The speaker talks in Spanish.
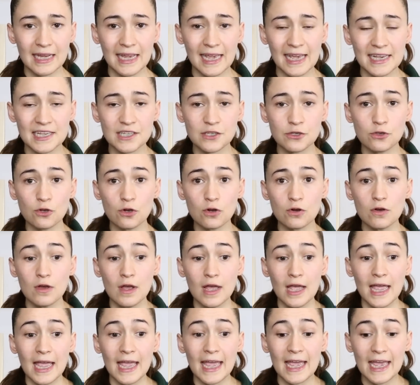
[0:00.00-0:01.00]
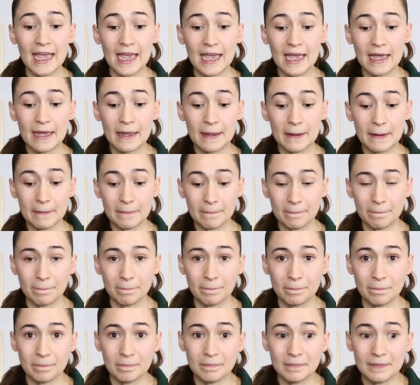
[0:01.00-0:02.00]
esto, eh,
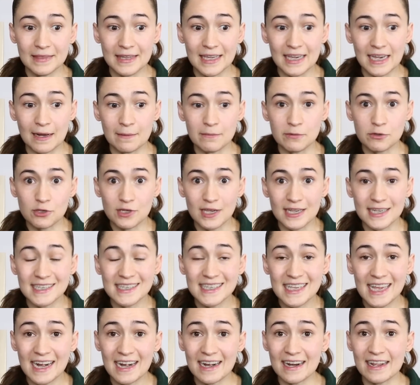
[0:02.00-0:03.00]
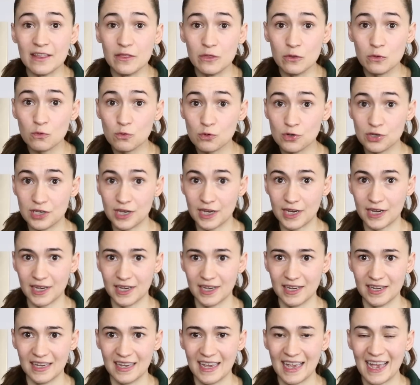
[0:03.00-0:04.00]
digamos que se reduce